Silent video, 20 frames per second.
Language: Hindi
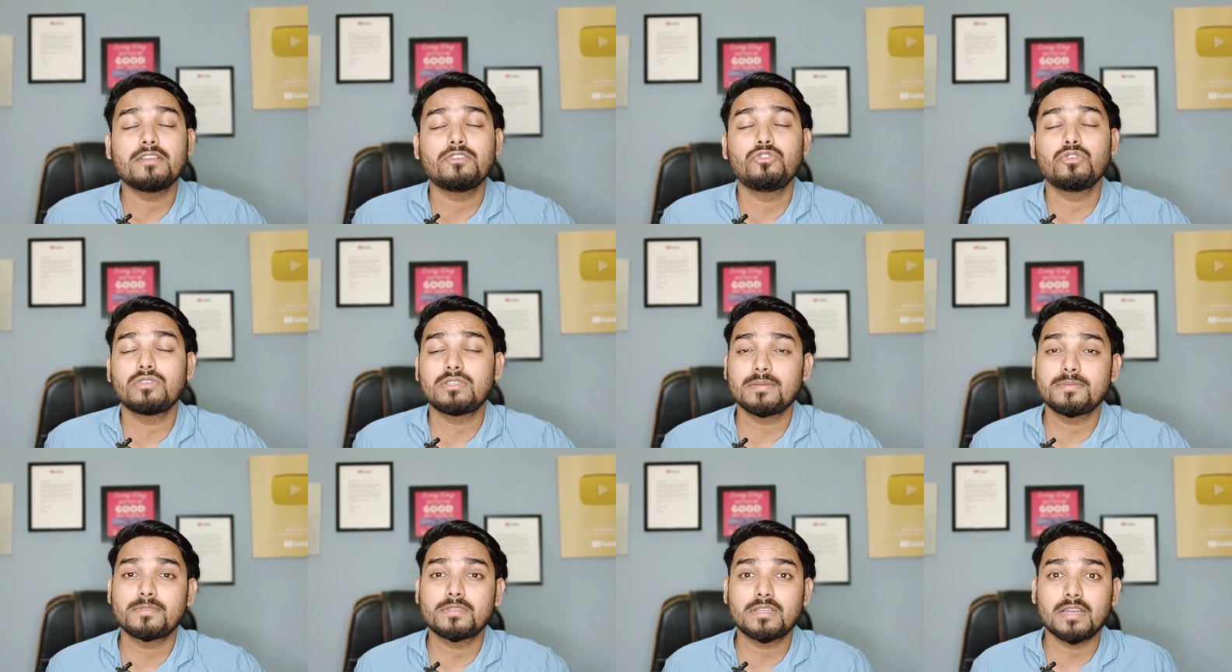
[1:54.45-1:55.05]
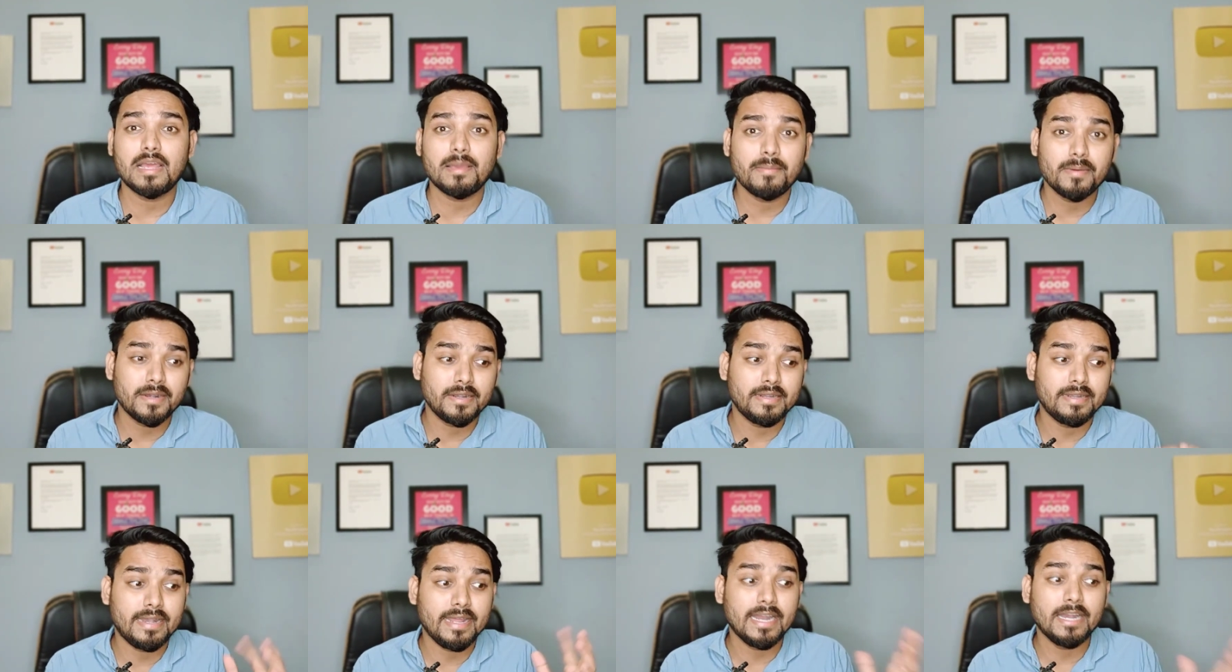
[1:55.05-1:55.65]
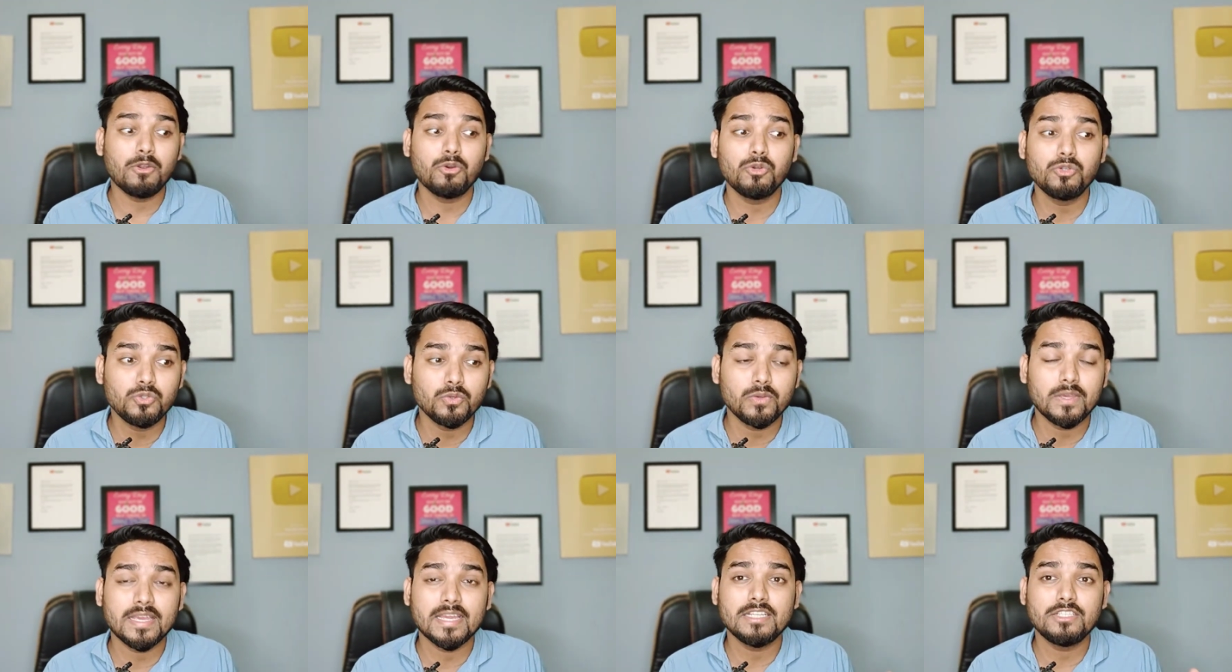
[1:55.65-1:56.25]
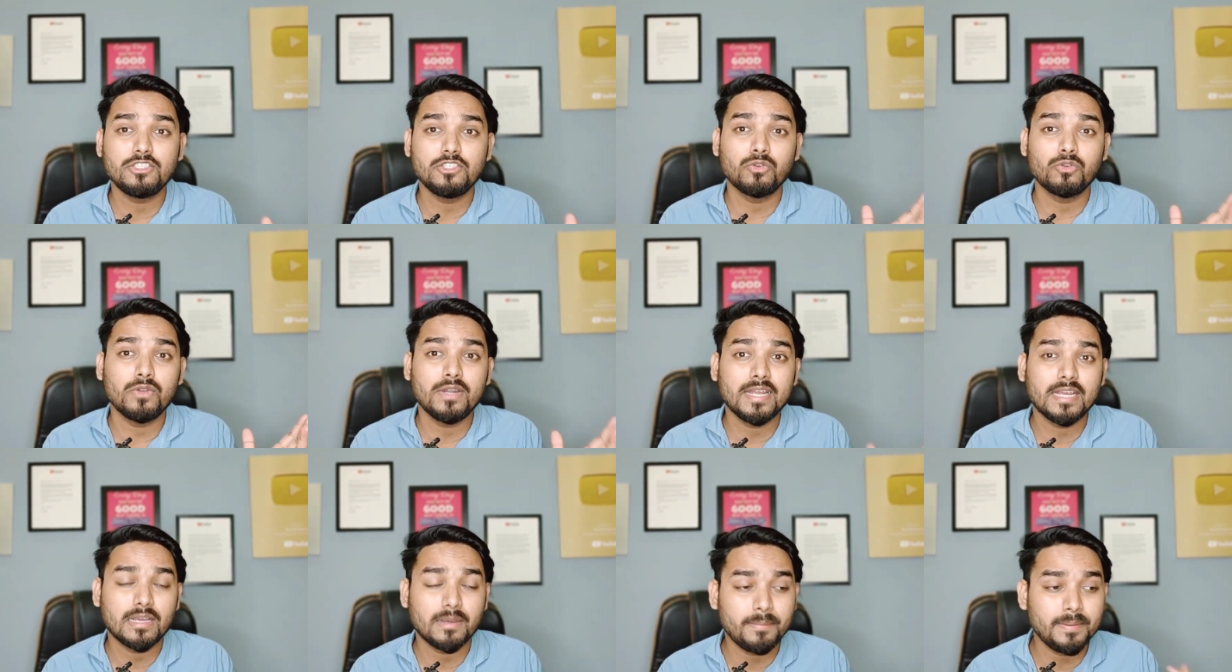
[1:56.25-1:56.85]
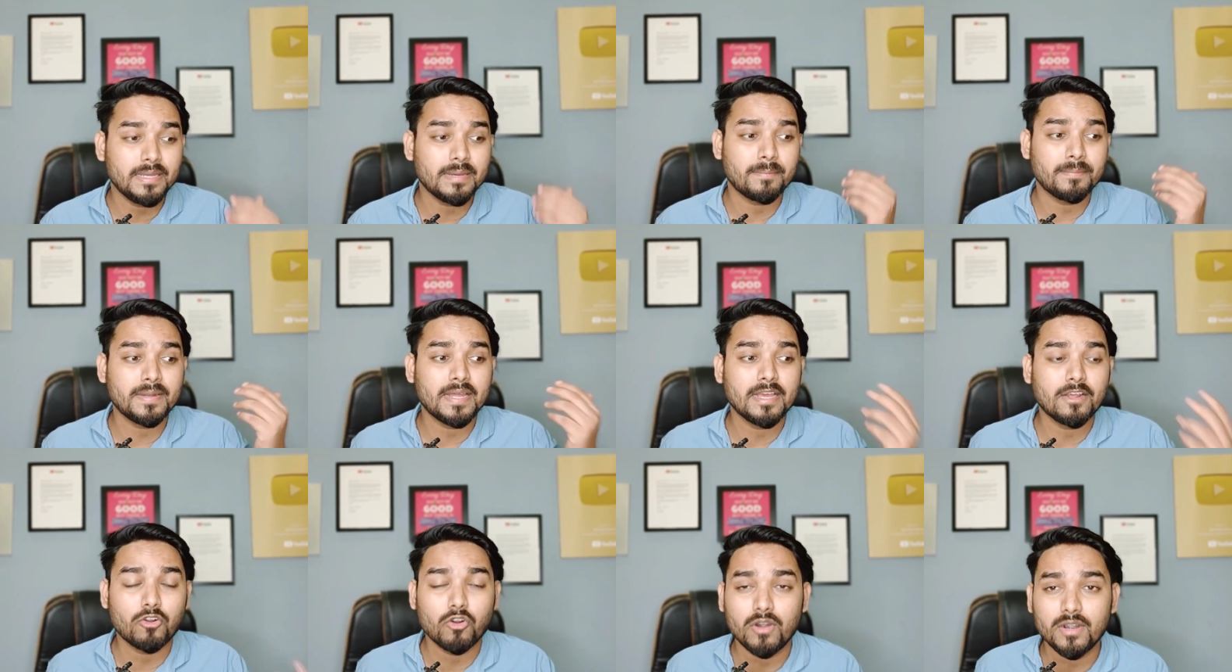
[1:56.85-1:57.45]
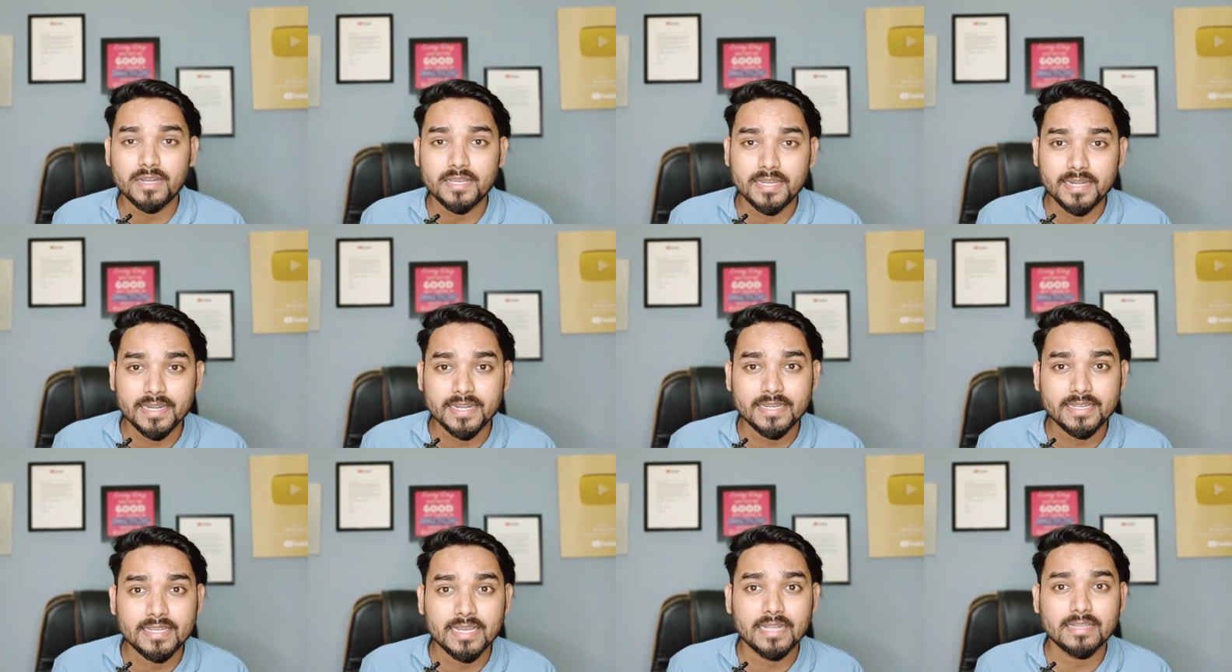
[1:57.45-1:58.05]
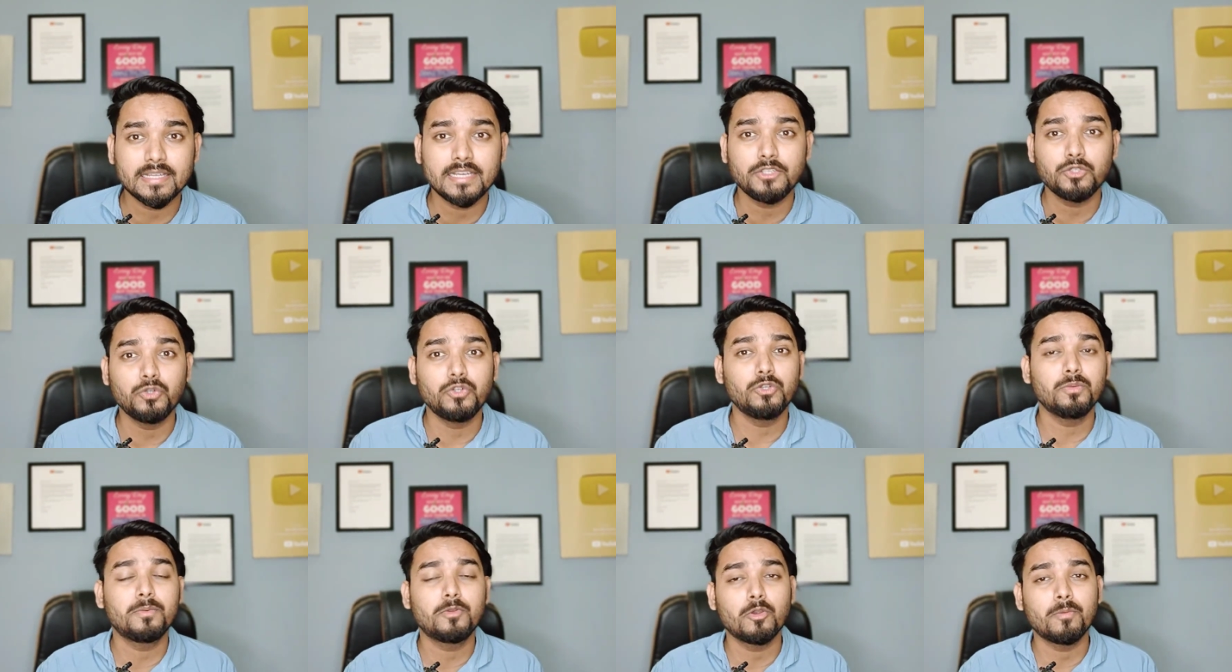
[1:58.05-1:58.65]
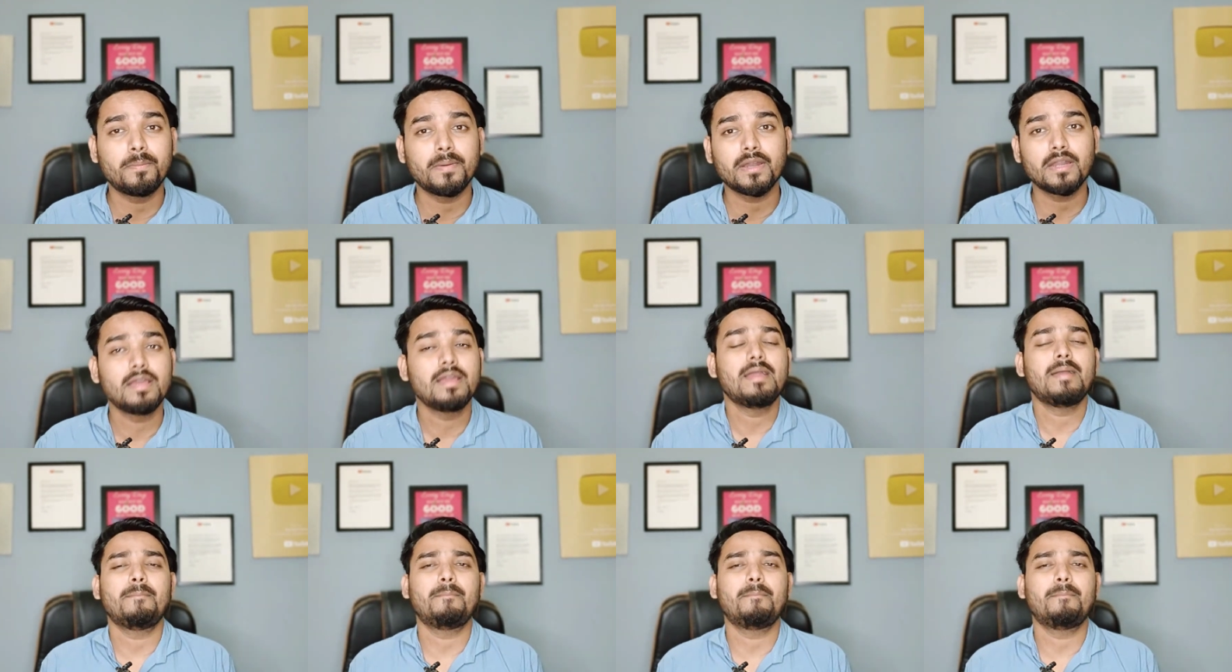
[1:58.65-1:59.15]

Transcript: जो सब्सक्राइबर डेड हो चुके हैं जिन्होंने कभी अपना अकाउंट क्रिएट किया था यूट्यूब के ऊपर